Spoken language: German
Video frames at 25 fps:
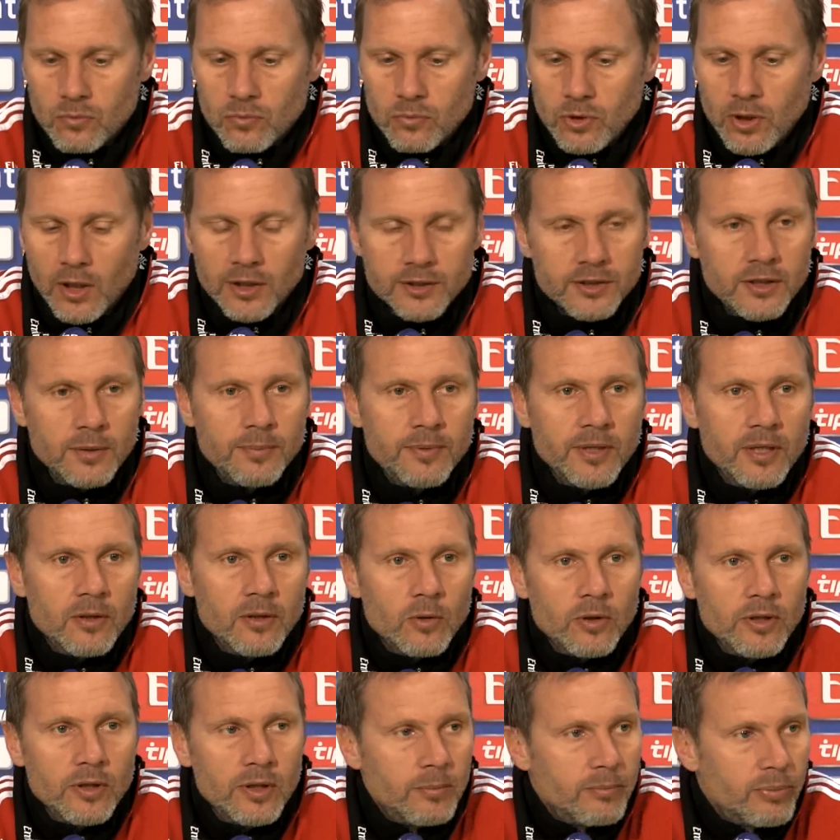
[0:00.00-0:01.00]
Ja, es gibt ja
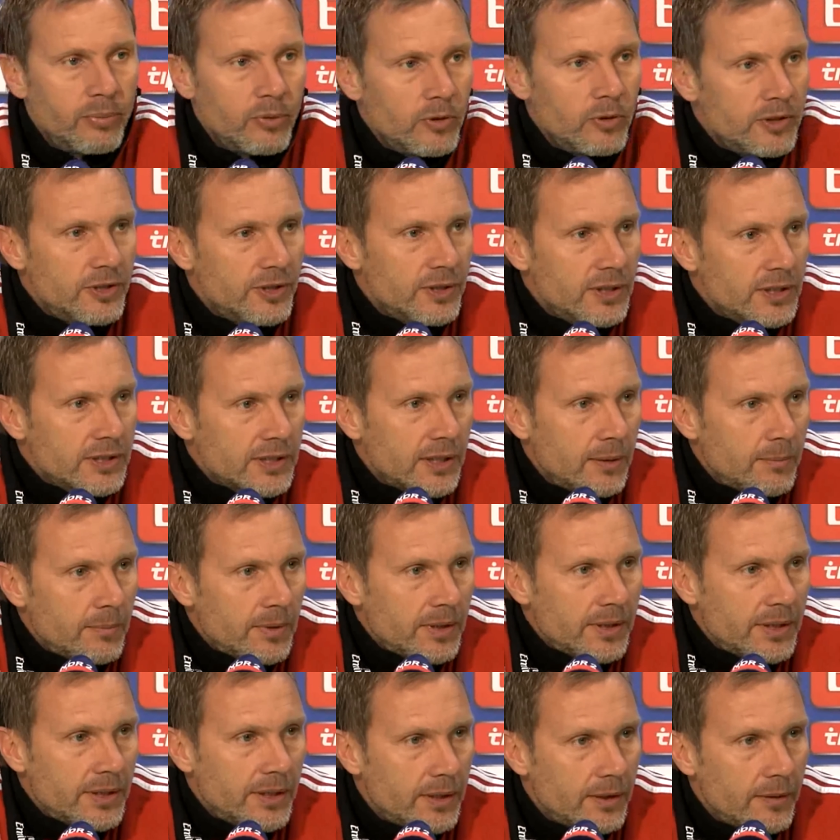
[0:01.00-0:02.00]
neue Impulse. Das hat
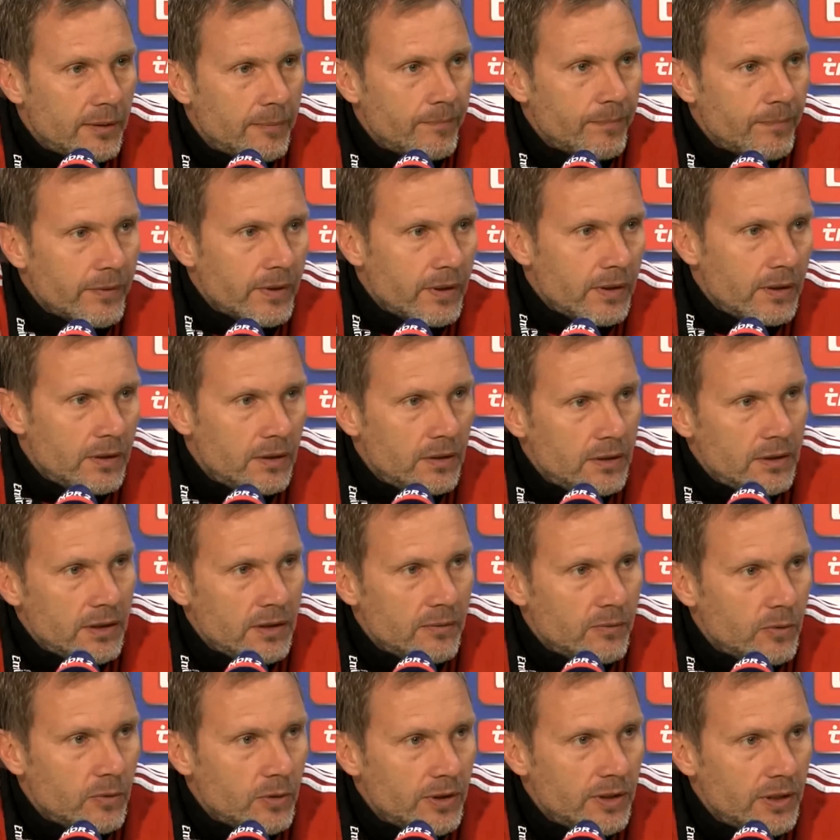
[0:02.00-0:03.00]
man ja äh, in
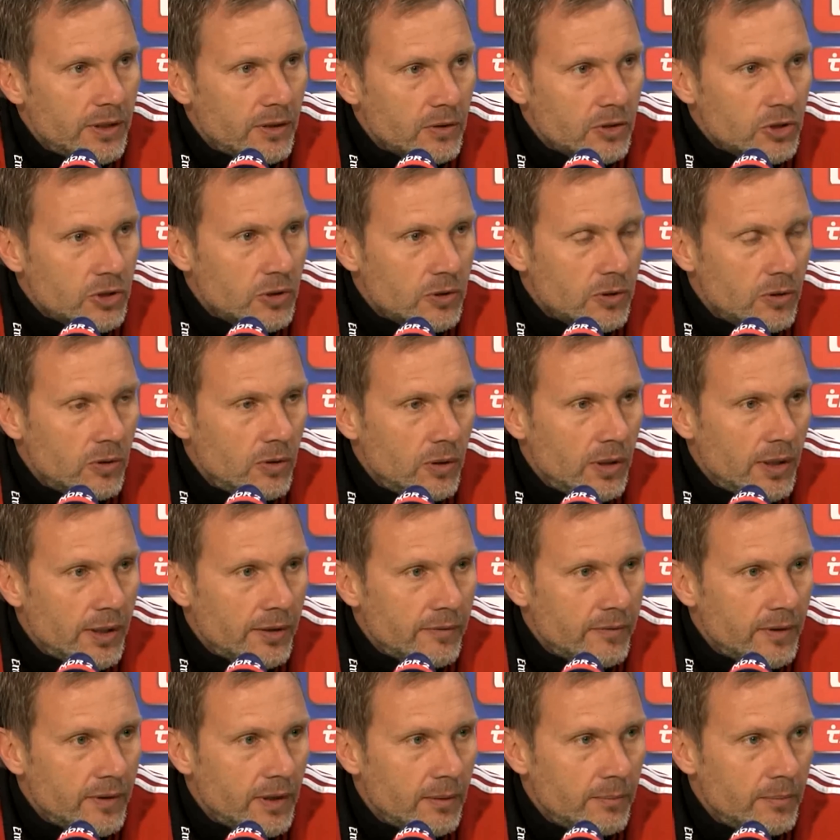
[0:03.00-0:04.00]
der Woche ja auch schon
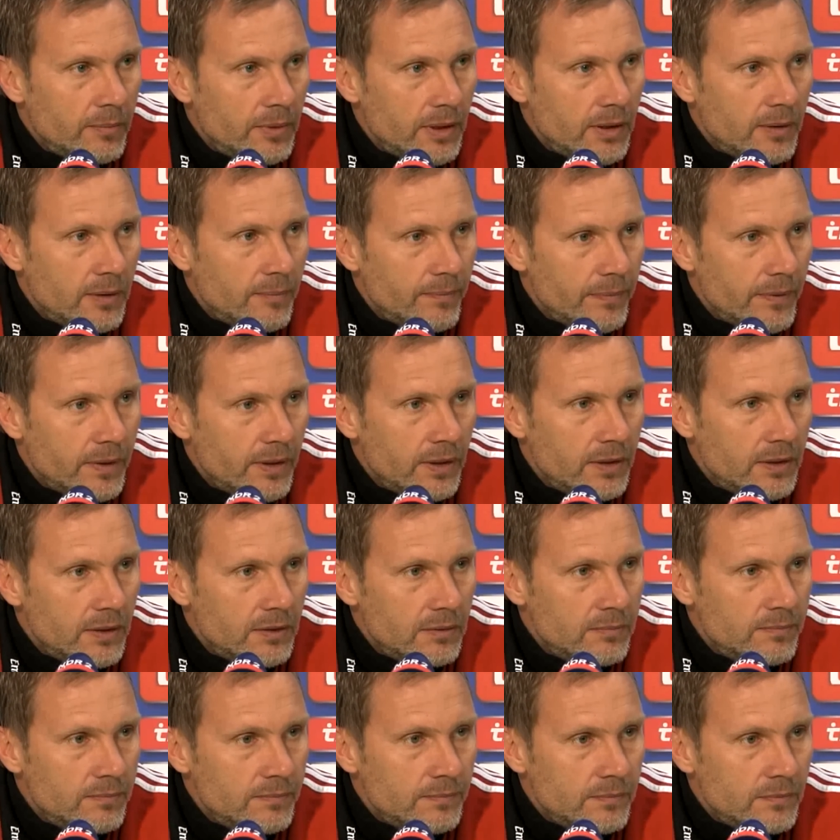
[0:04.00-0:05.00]
gehört. Wir haben ja
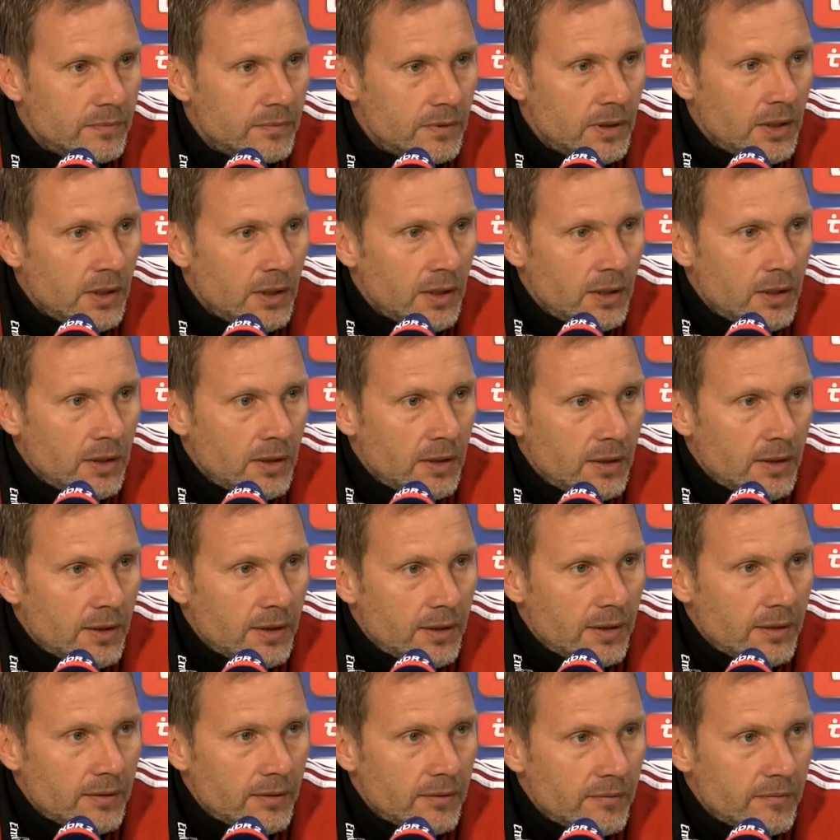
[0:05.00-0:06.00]
äh,
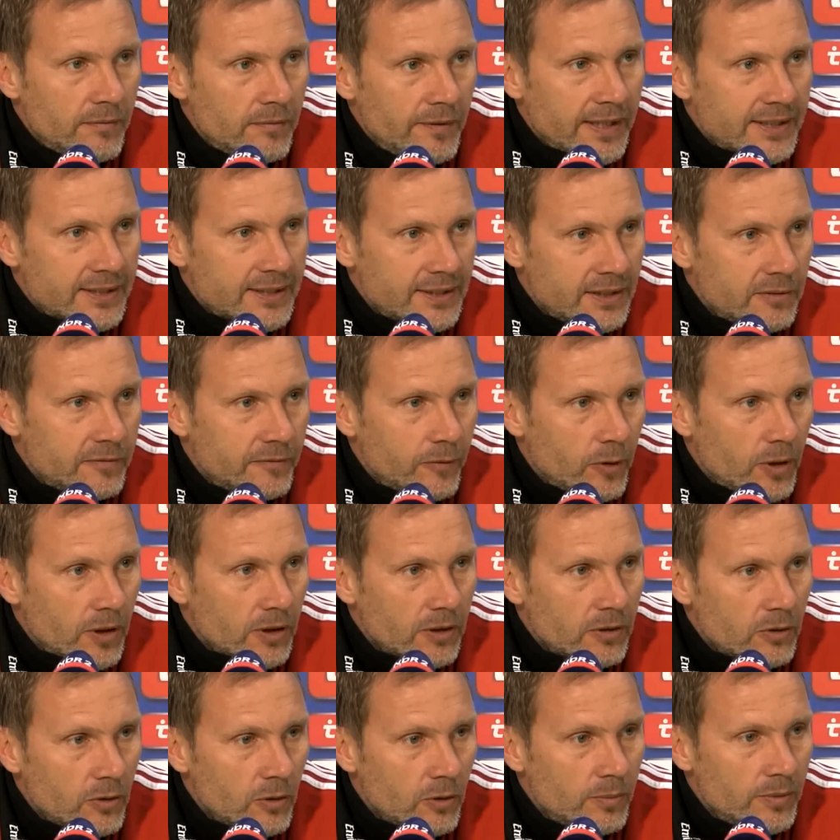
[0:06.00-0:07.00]
einen Wechsel
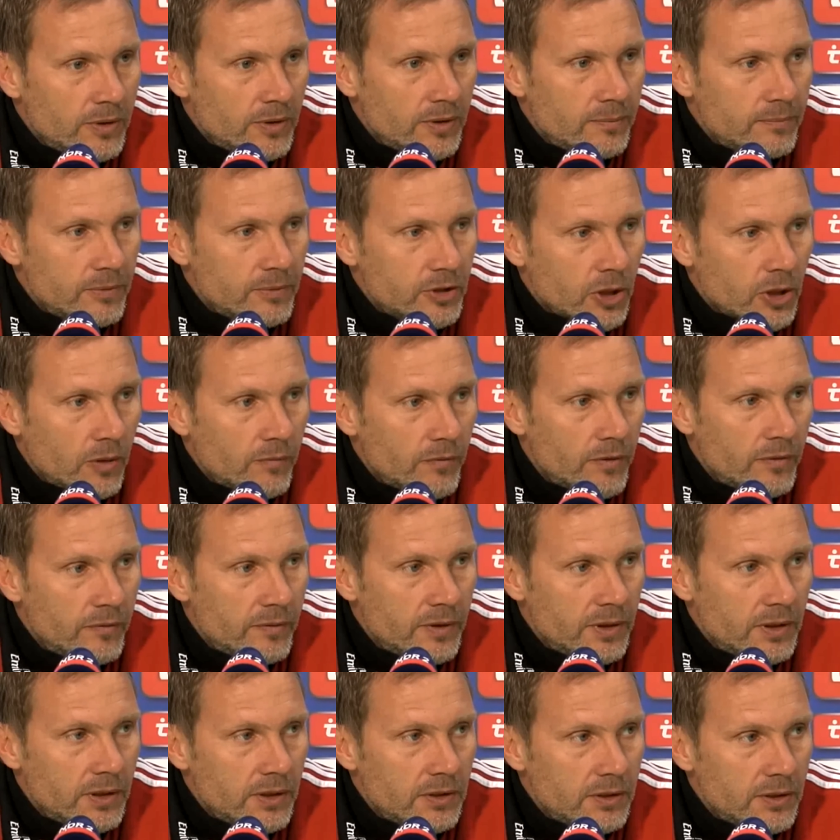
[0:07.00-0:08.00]
vorgenommen. Schauen wir,
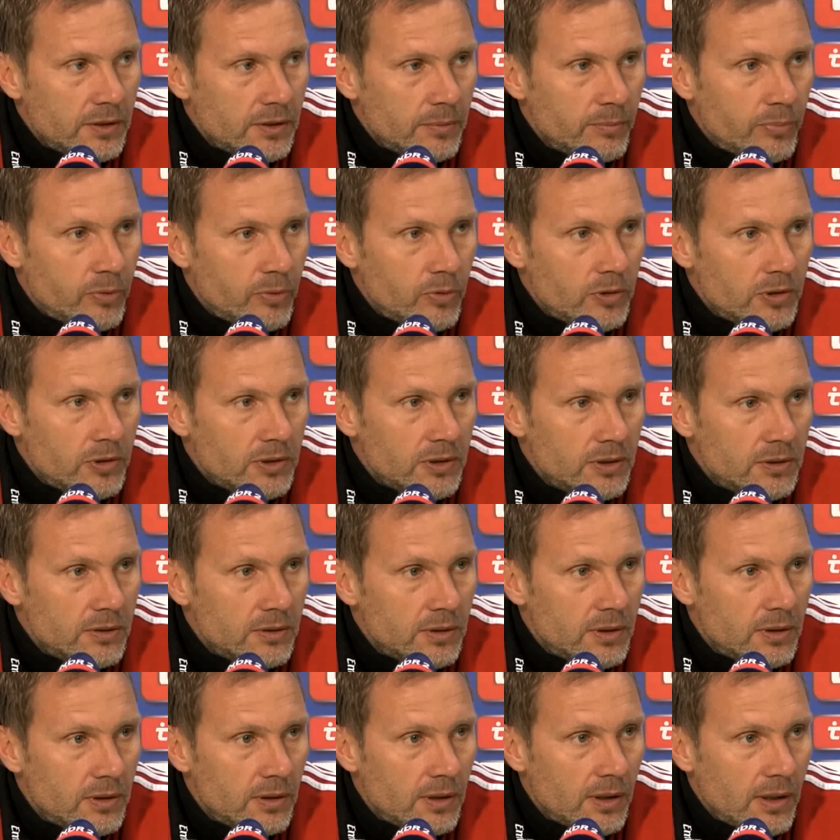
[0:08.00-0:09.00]
wie diese
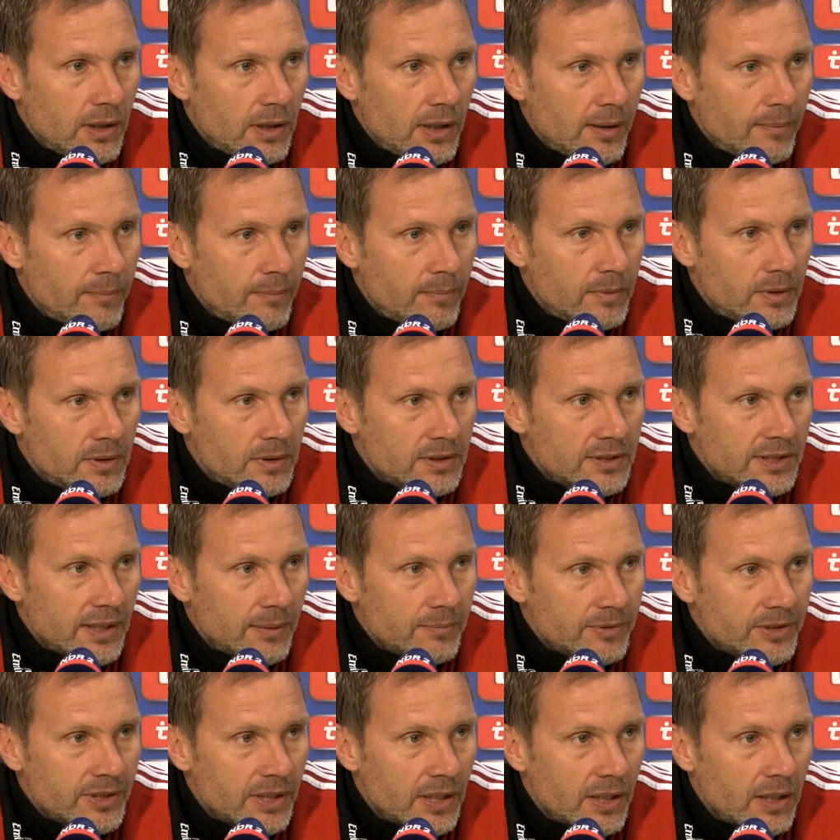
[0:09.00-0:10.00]
Impulse am
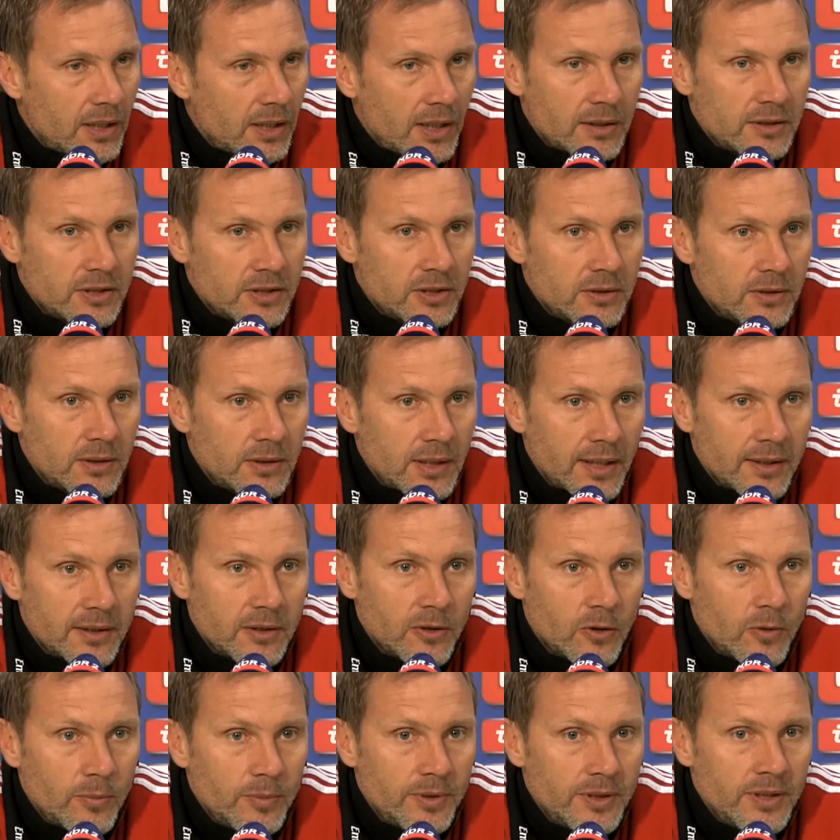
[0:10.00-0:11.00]
Samstag an,
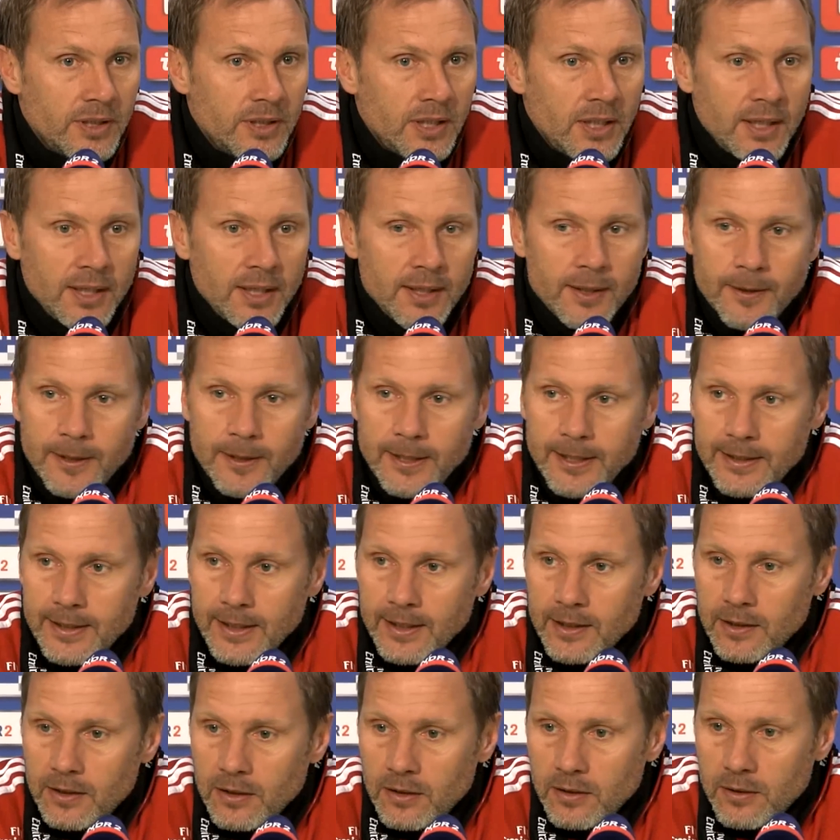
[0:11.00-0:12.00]
ankommen. Ich
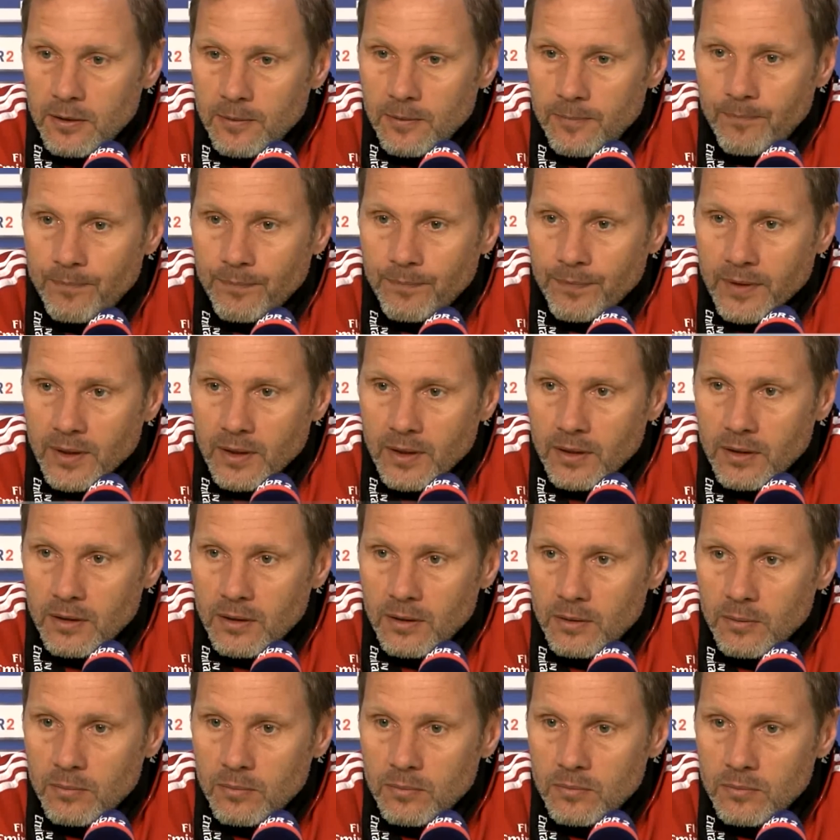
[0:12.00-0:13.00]
denke,
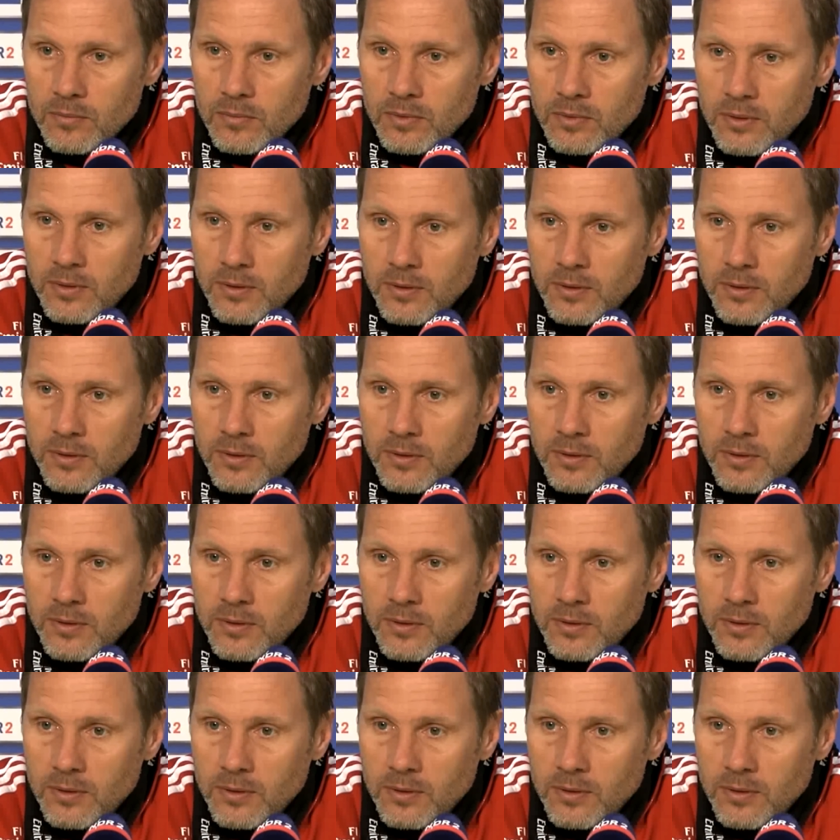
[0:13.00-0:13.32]
ähm,